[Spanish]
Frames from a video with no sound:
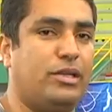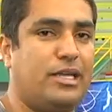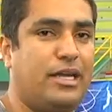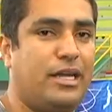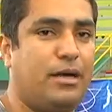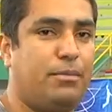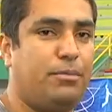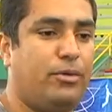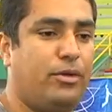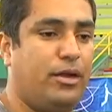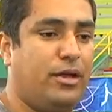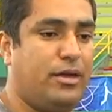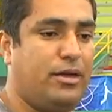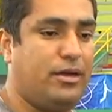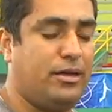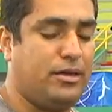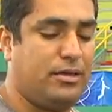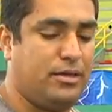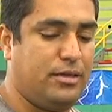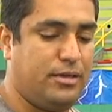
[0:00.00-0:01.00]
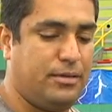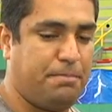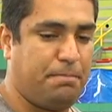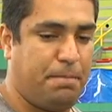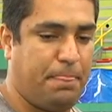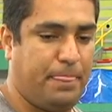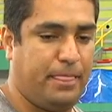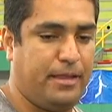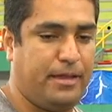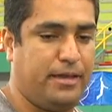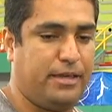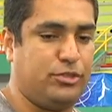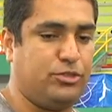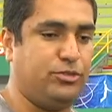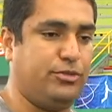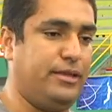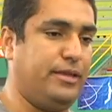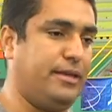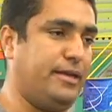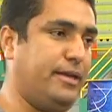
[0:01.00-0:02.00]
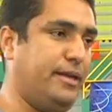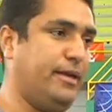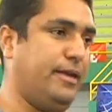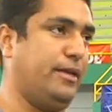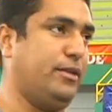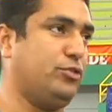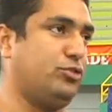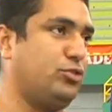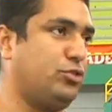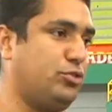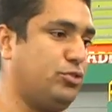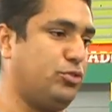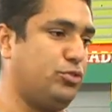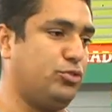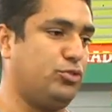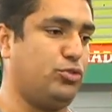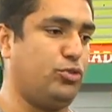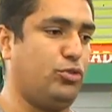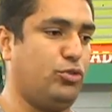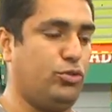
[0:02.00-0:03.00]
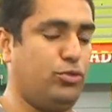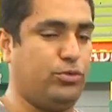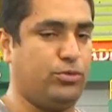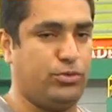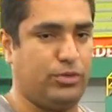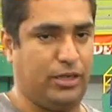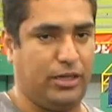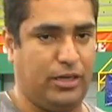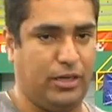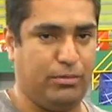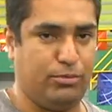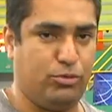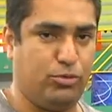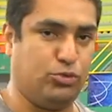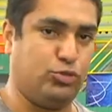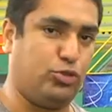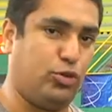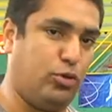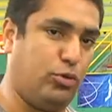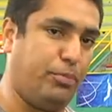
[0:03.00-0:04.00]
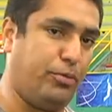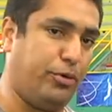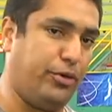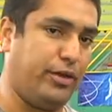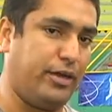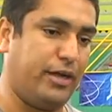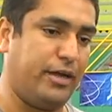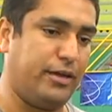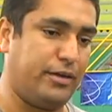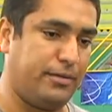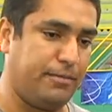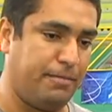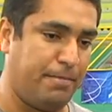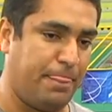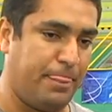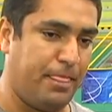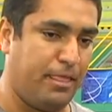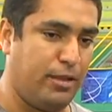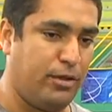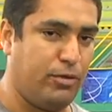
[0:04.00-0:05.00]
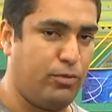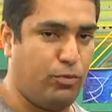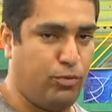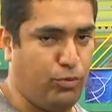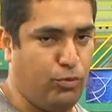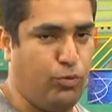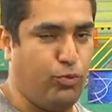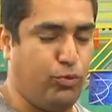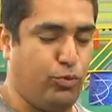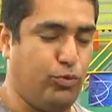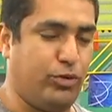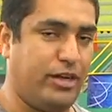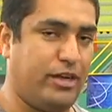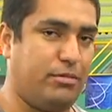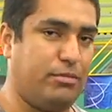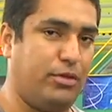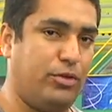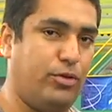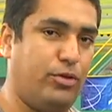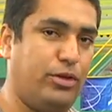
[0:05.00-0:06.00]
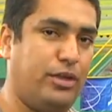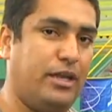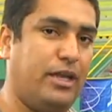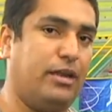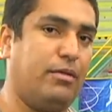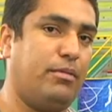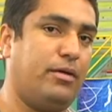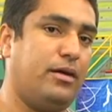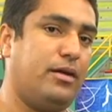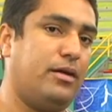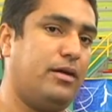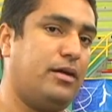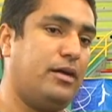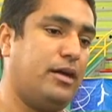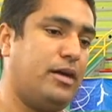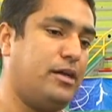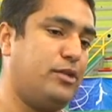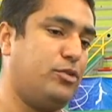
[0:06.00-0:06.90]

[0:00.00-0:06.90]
él llega por la razón de que nosotros solo tenemos un solo point guard, un, armador y él va a